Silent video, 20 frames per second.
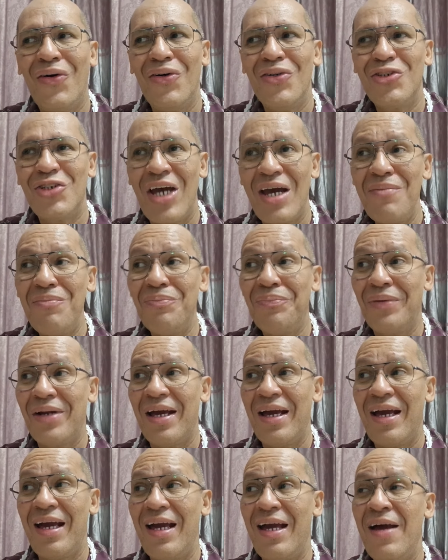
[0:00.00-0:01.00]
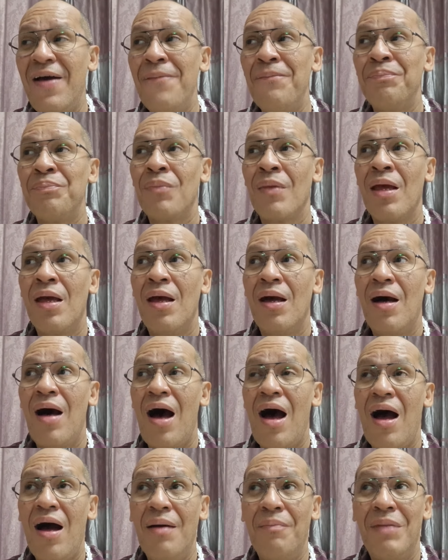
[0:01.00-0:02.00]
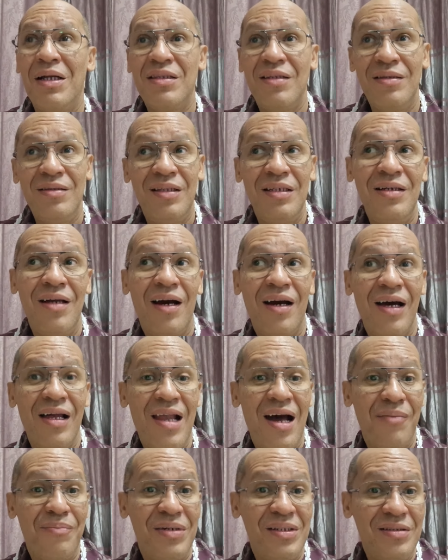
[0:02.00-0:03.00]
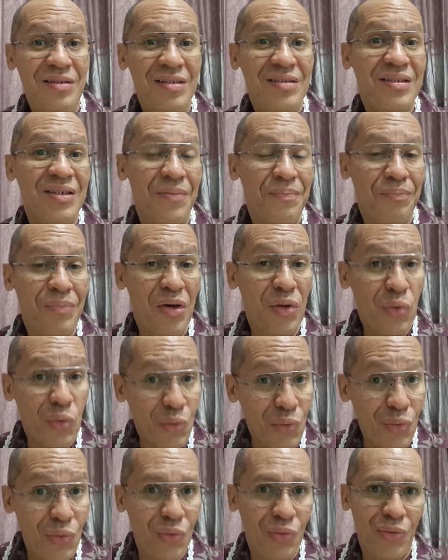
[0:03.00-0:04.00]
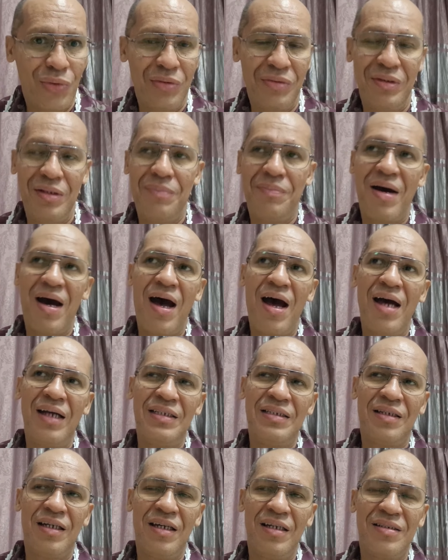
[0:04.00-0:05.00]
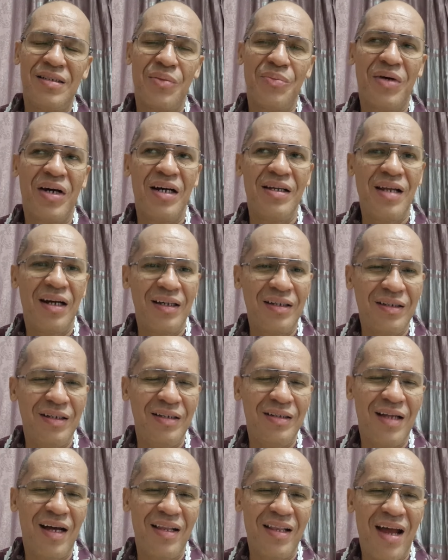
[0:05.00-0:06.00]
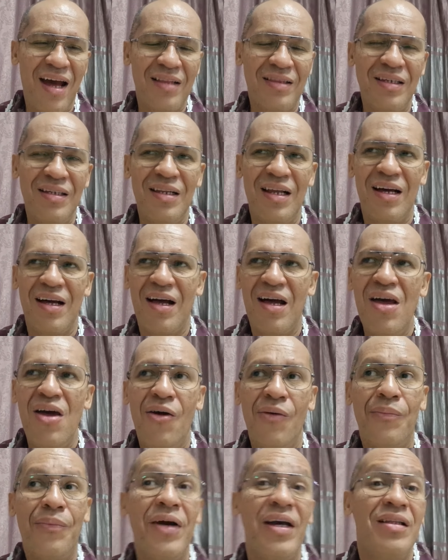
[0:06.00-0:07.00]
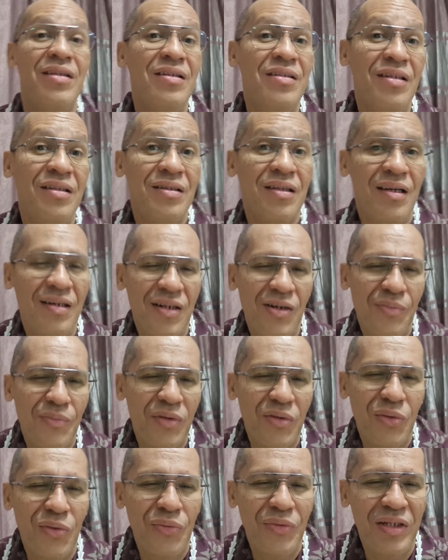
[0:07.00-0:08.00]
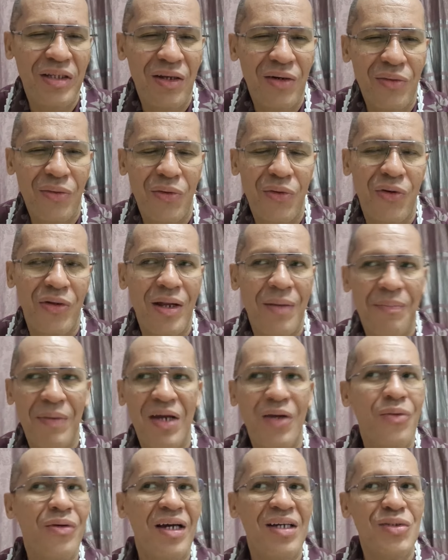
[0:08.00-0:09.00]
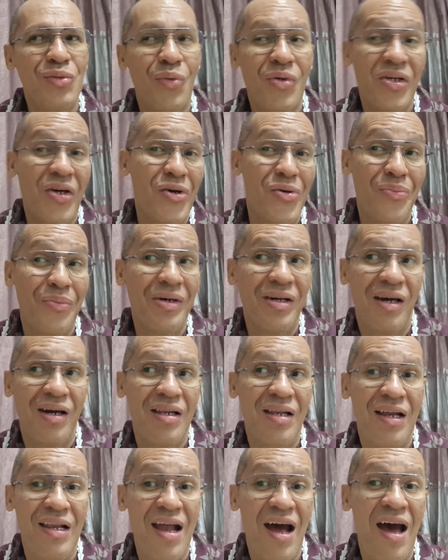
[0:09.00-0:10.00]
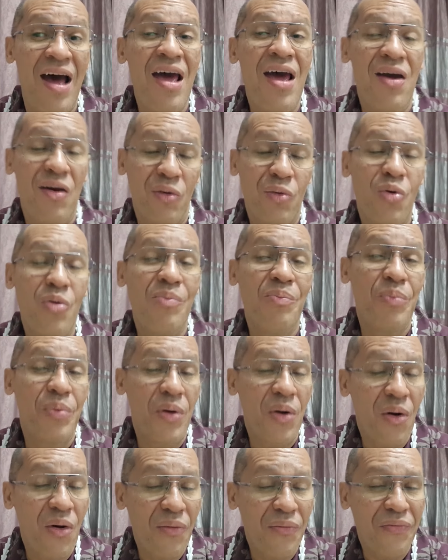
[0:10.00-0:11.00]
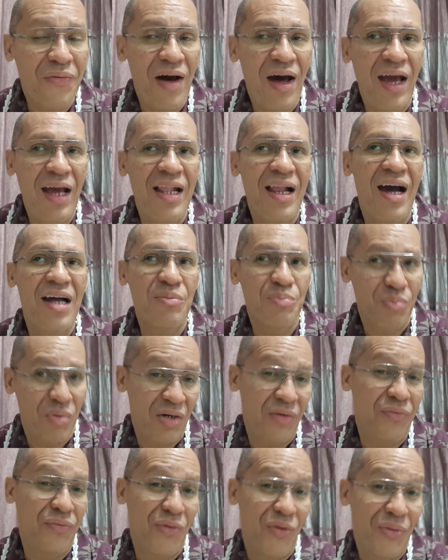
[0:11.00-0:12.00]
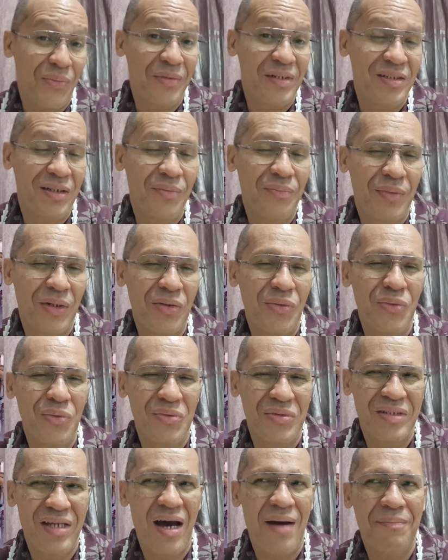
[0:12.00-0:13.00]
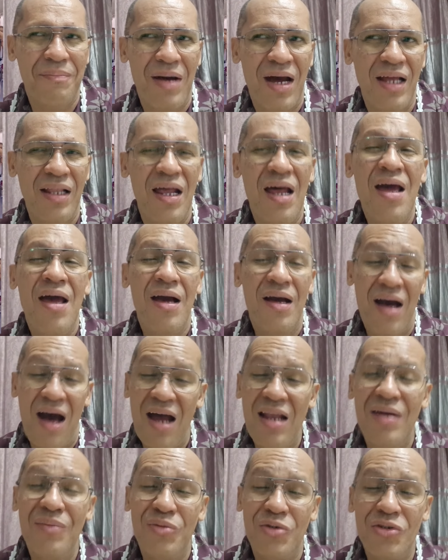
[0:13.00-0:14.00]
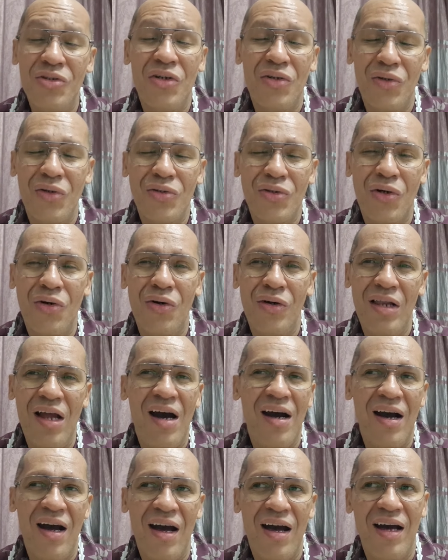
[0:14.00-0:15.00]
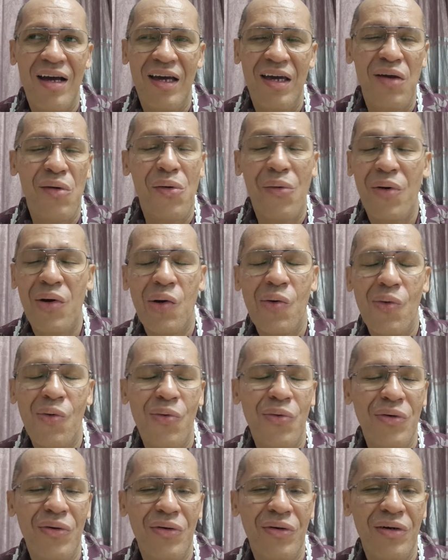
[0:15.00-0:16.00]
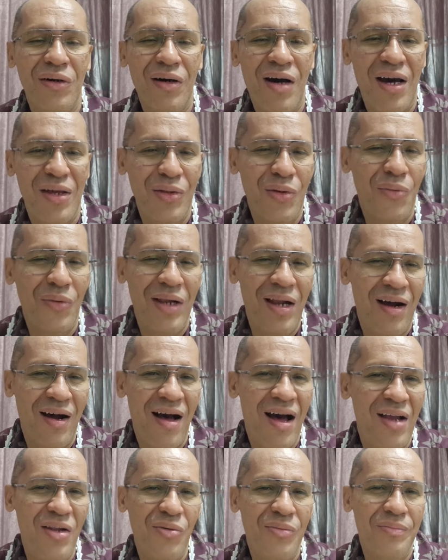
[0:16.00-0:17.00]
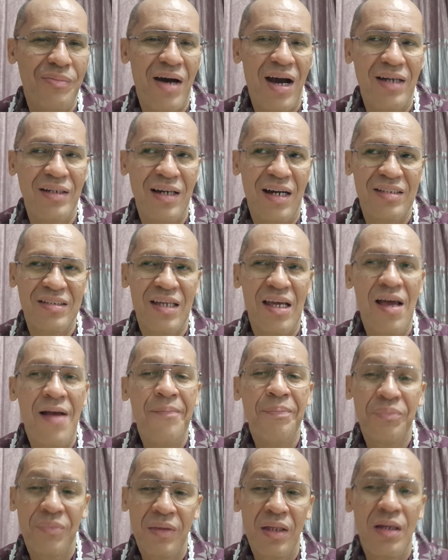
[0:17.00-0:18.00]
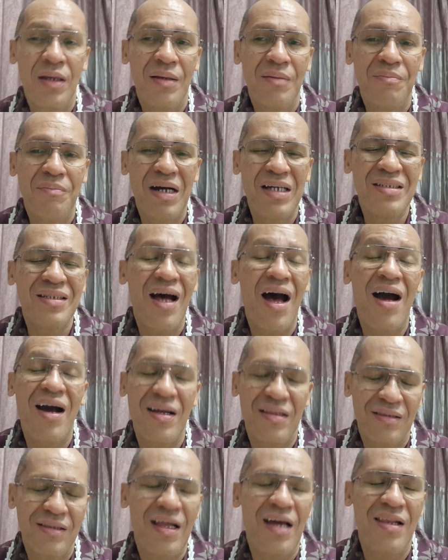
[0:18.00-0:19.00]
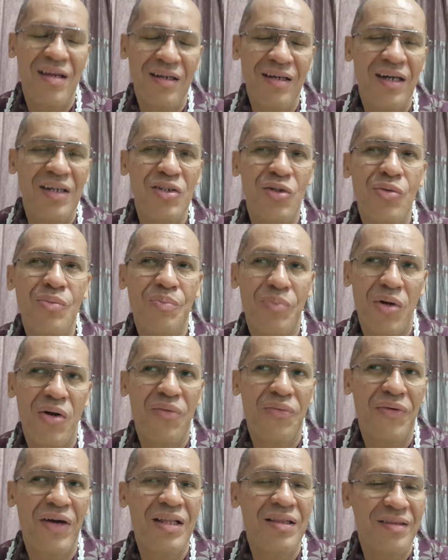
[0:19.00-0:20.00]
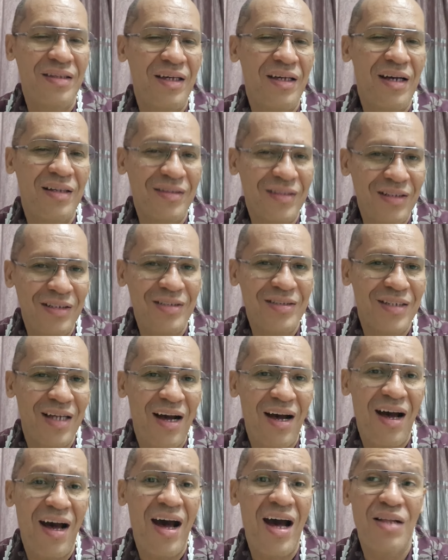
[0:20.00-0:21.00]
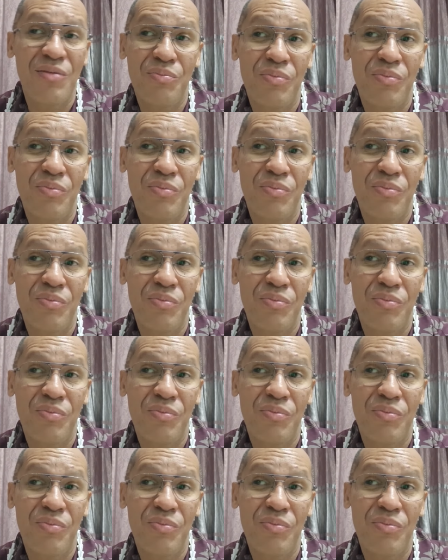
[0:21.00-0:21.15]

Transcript: syempre, ang matindi niyang kalaban dyan si Peru. ba diba? Isa yan sa mga nakikita natin na pwede din talaga mag-uwi ng corona. Pero guys, huwag kayong mag-alala. Kung profile at performance ang pag-uusapan, alam nyo sa totoo lang ha, ewan ko kung ano, walang halong bias mas angat talaga yung profile ni Atisa at